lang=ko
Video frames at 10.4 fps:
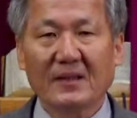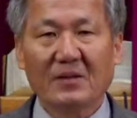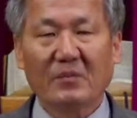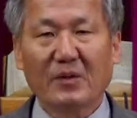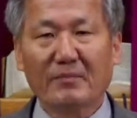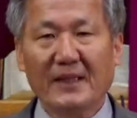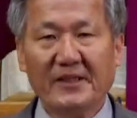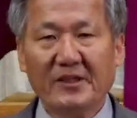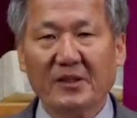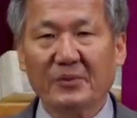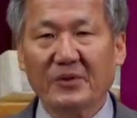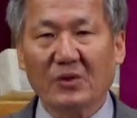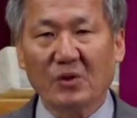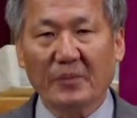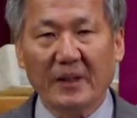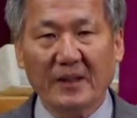먼 발치서부터
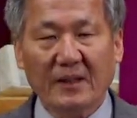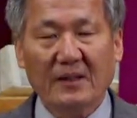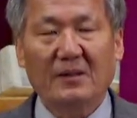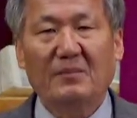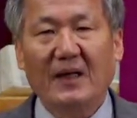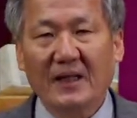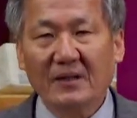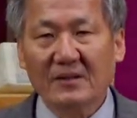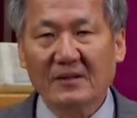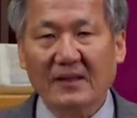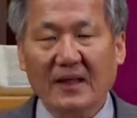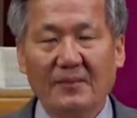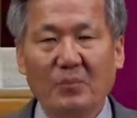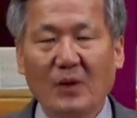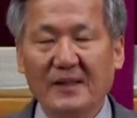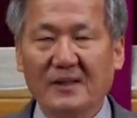요비 망한 것을 다
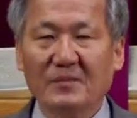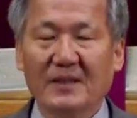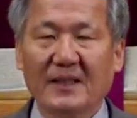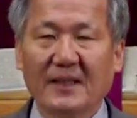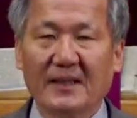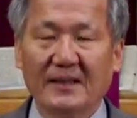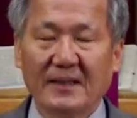보았습니다.